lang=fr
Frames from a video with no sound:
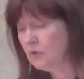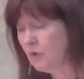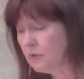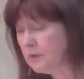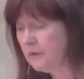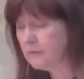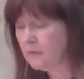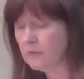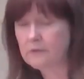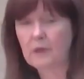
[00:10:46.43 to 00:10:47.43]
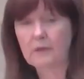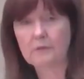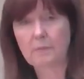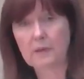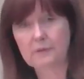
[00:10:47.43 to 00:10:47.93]
tenté sans
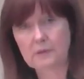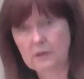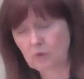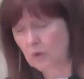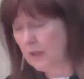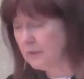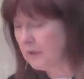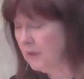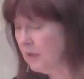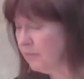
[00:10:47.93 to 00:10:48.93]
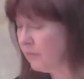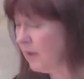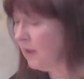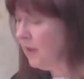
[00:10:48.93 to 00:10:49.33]
cesse par cette idolâtrie qui fait